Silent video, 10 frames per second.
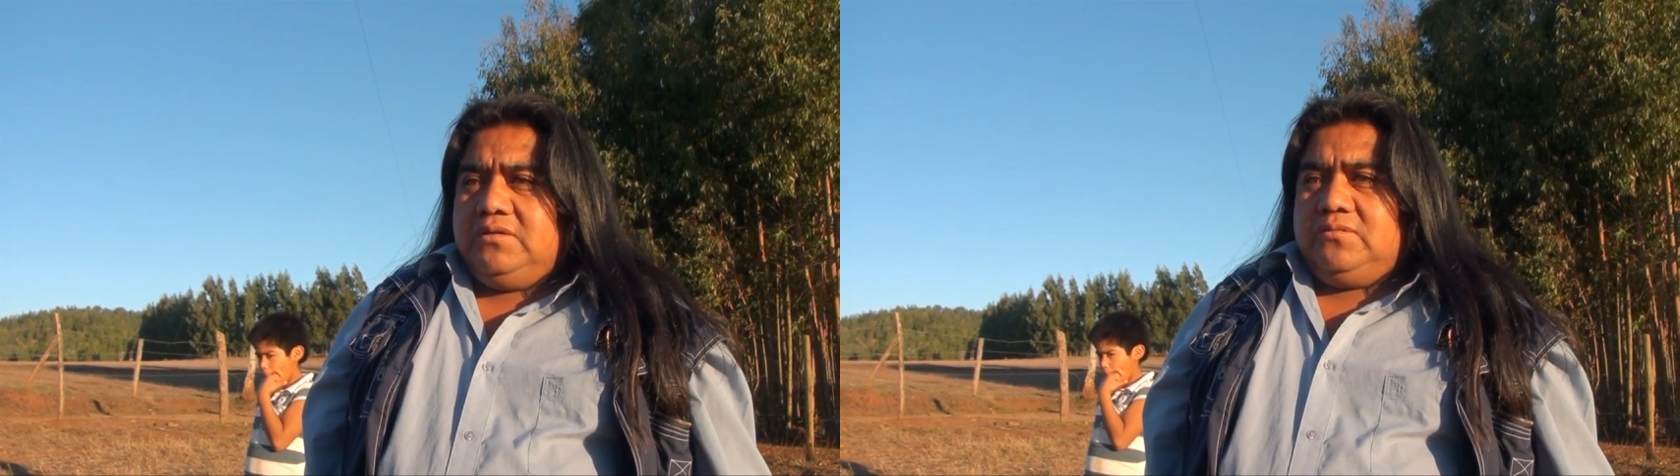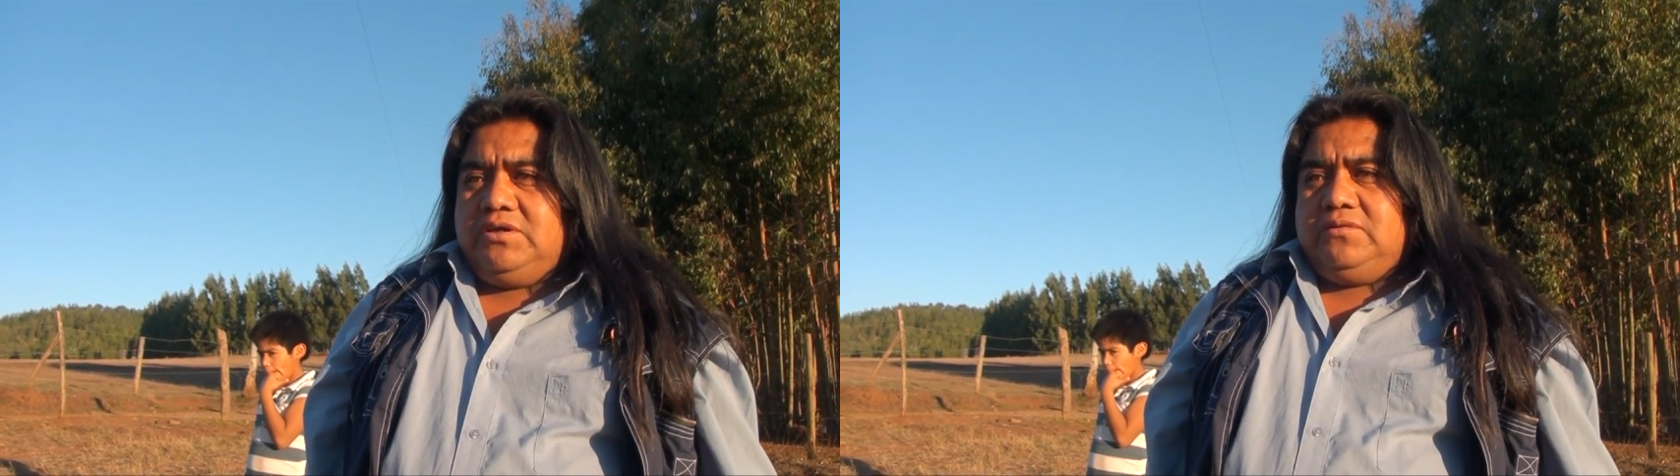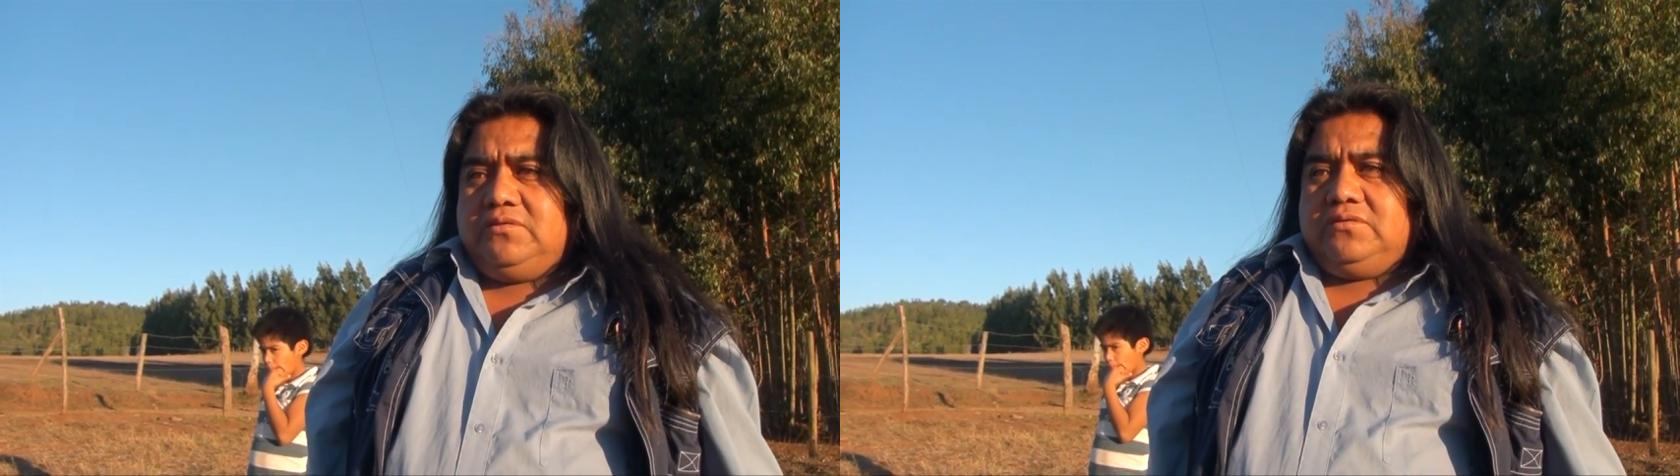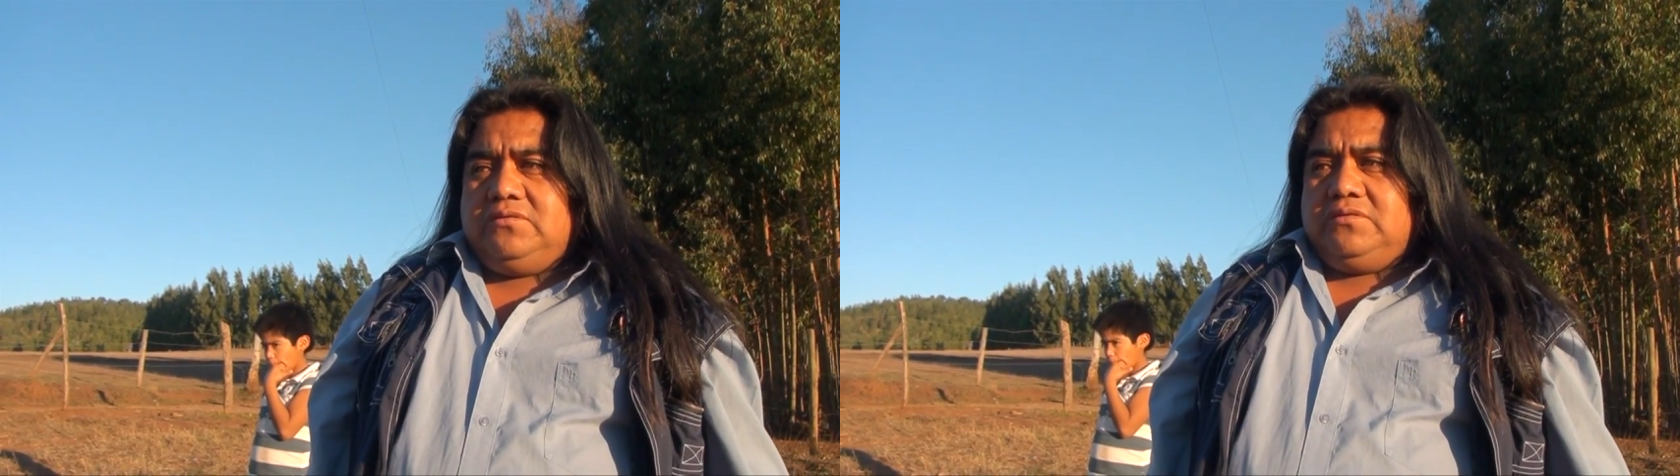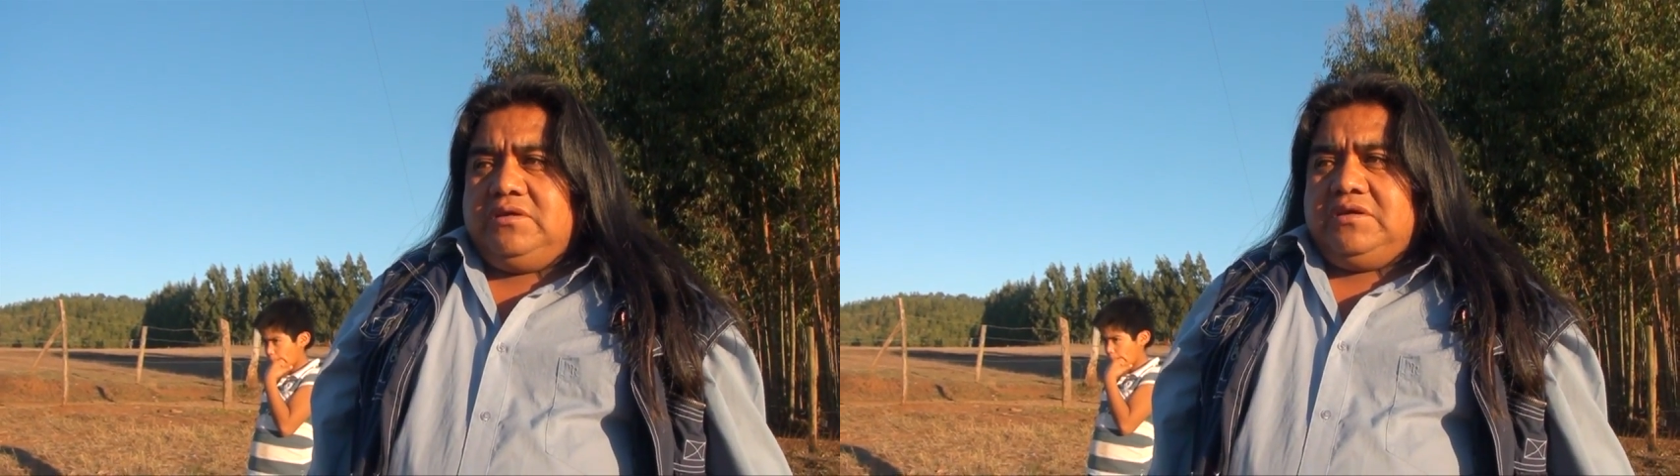
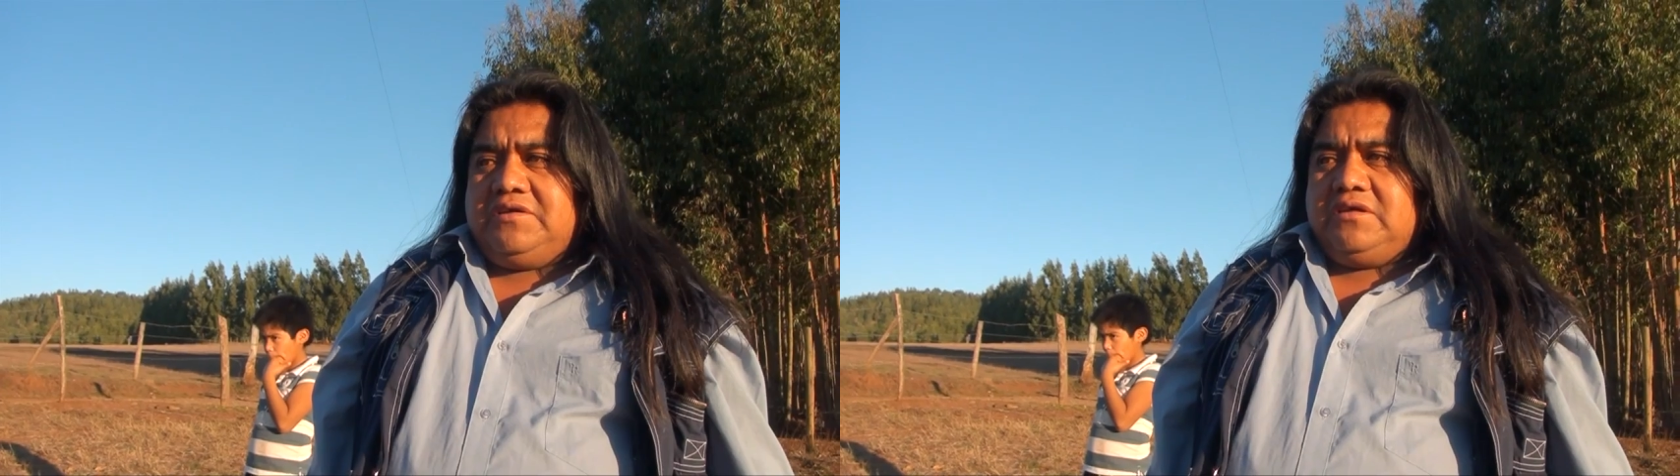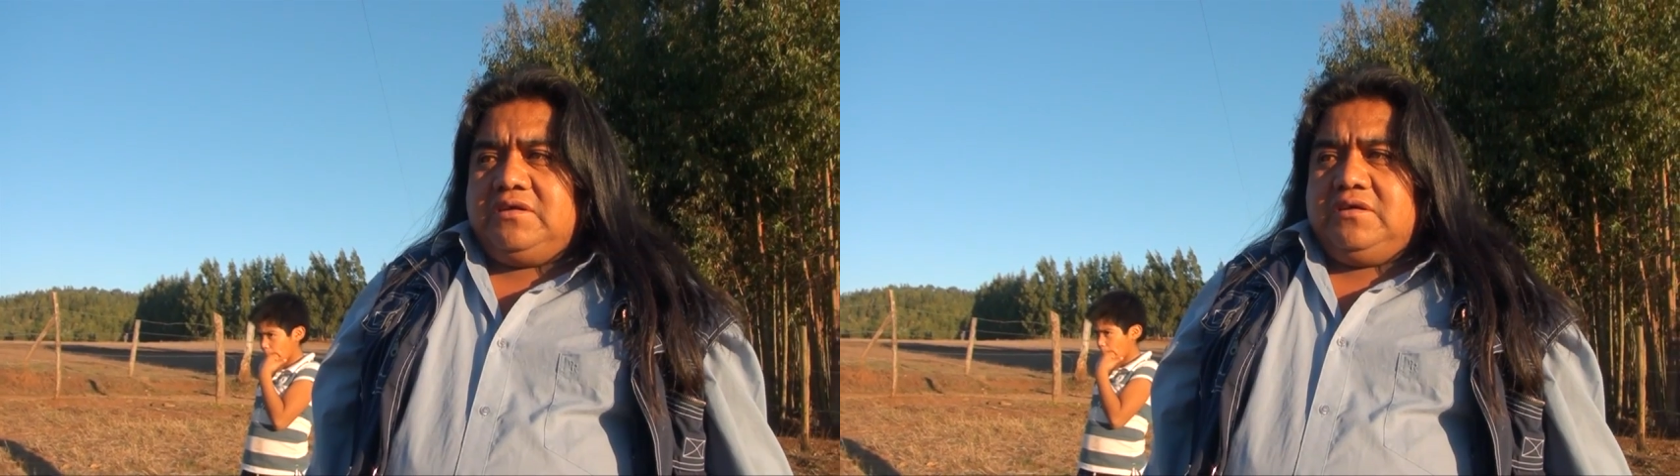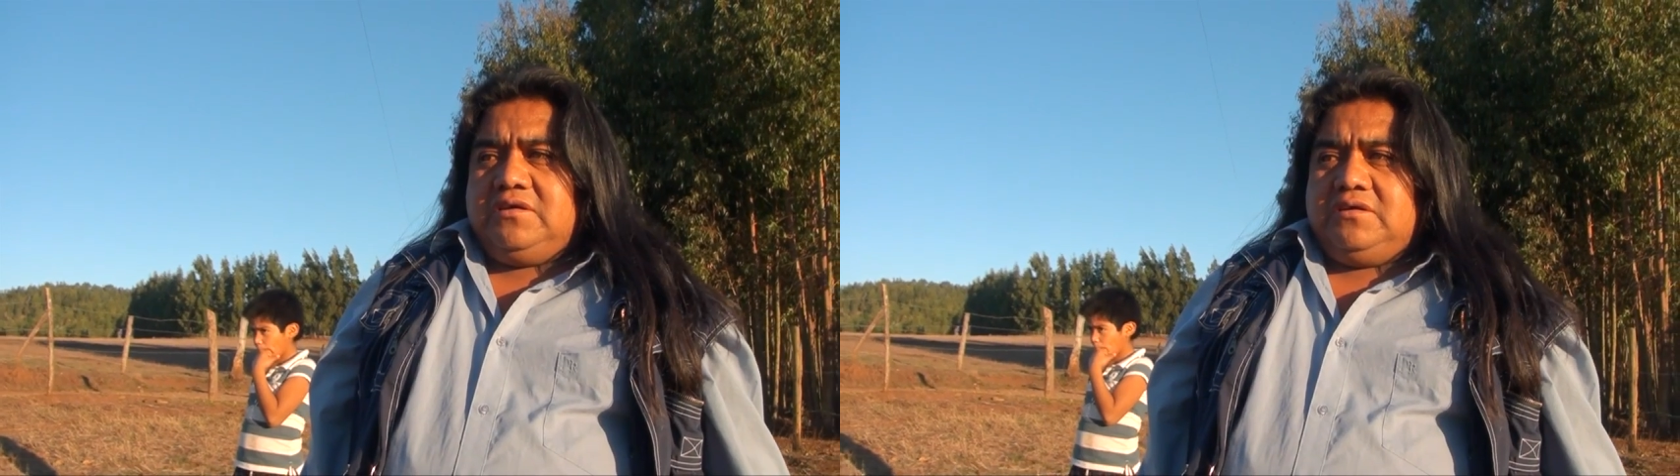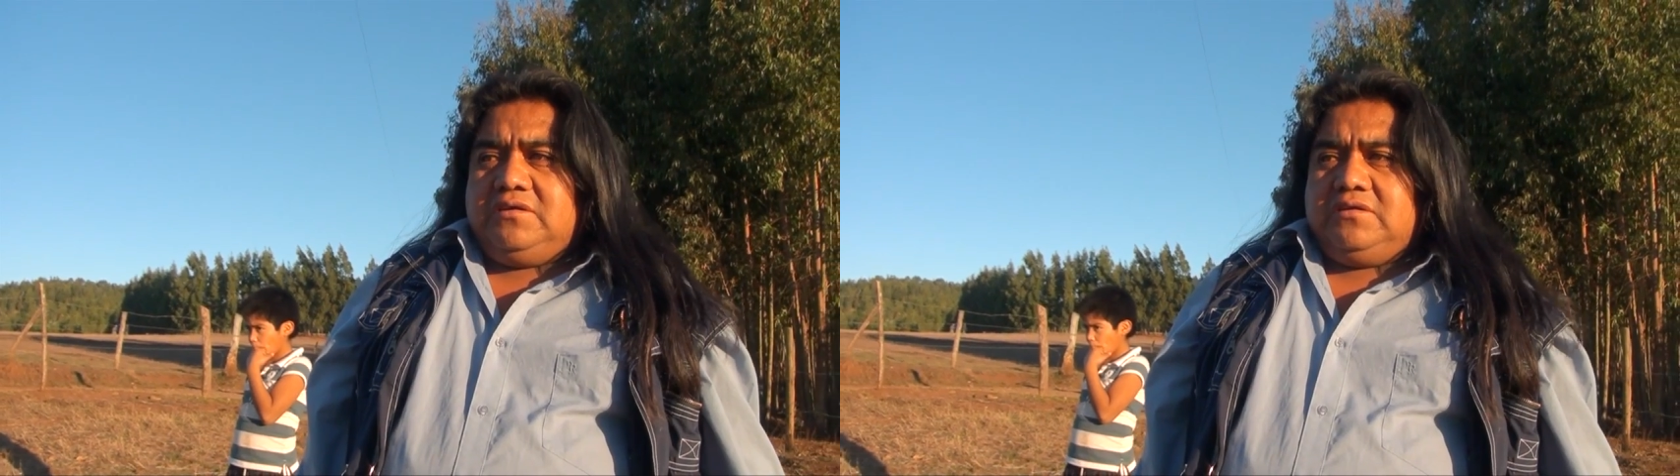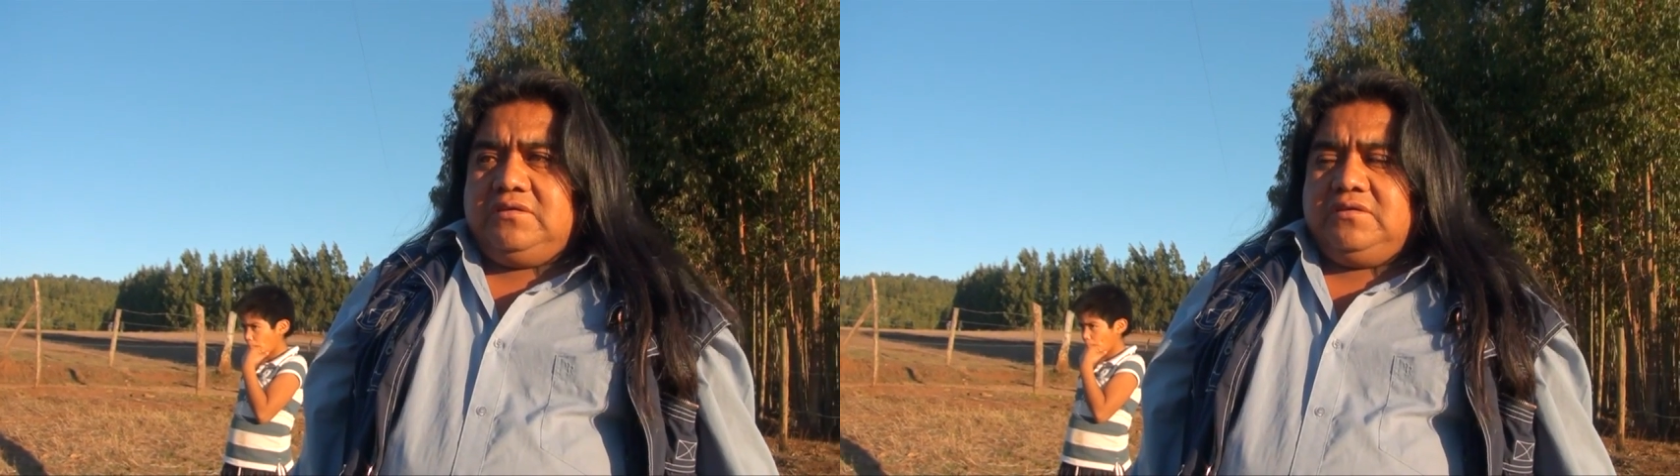Bueno, la verdad es
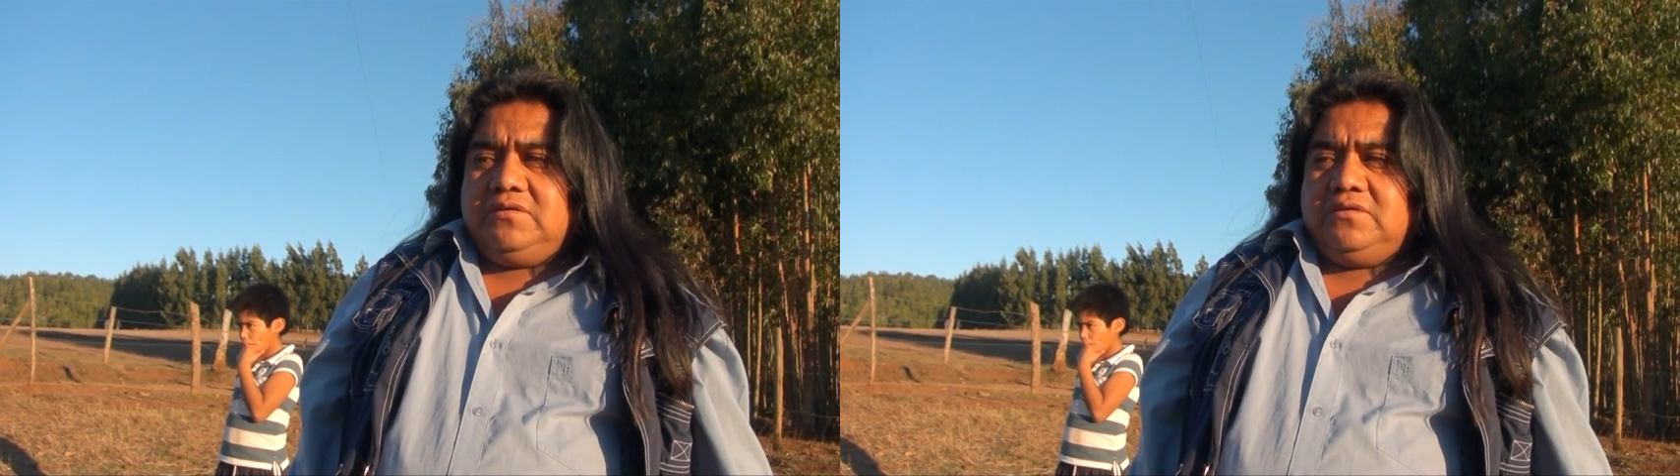que